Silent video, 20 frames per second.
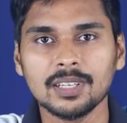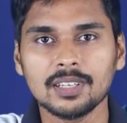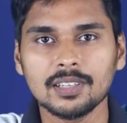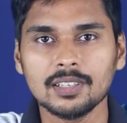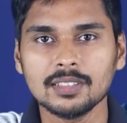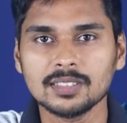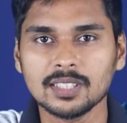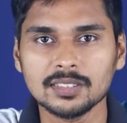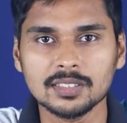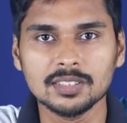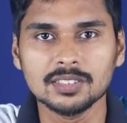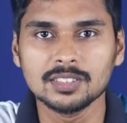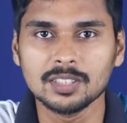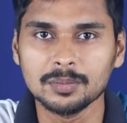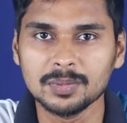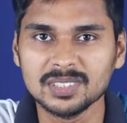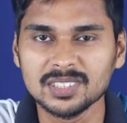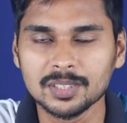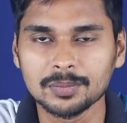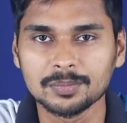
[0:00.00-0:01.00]
వెహికల్ని సజెస్ట్
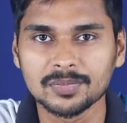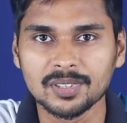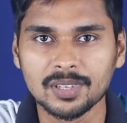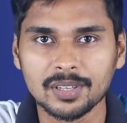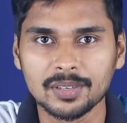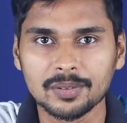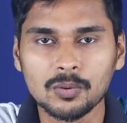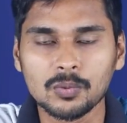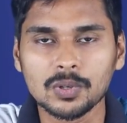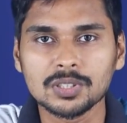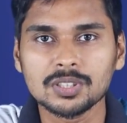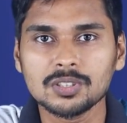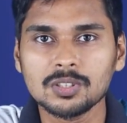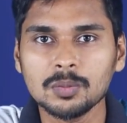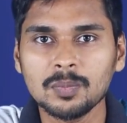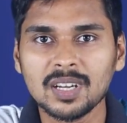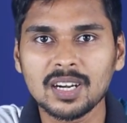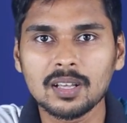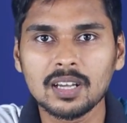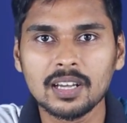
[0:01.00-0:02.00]
చేయమని చెప్తున్నారు
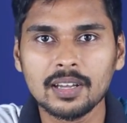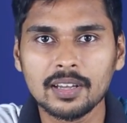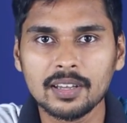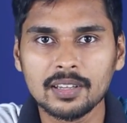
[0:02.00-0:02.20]
ఫస్ట్ మన